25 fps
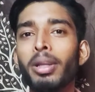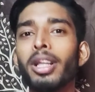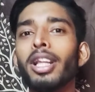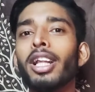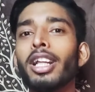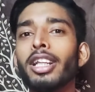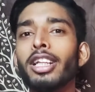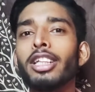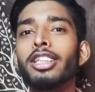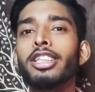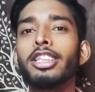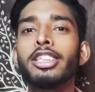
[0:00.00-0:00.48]
मिल
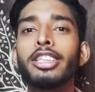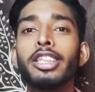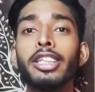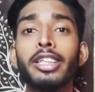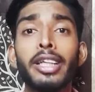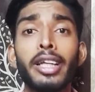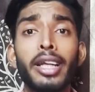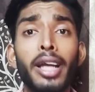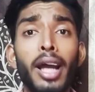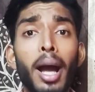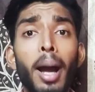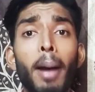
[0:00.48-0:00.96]
जाता है जिससे
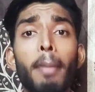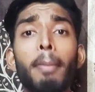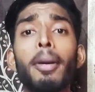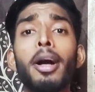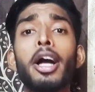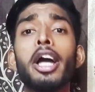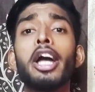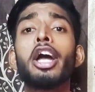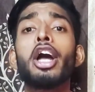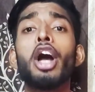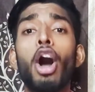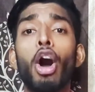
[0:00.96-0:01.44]
कि आप
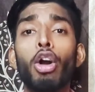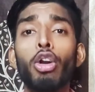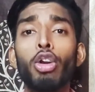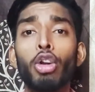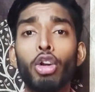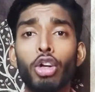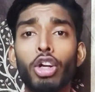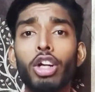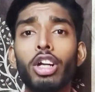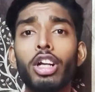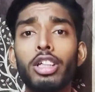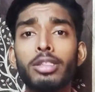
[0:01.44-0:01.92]

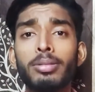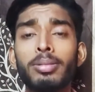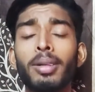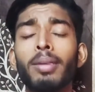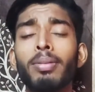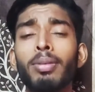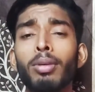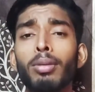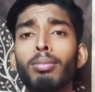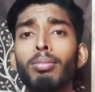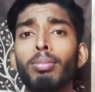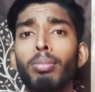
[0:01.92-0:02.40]
ऑलराउंडर
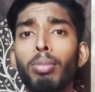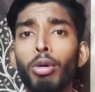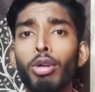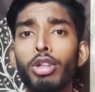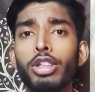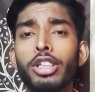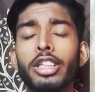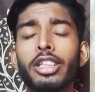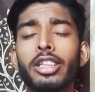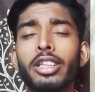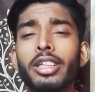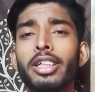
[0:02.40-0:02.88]
स्मार्टफोन
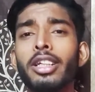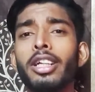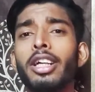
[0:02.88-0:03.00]
बोल सकते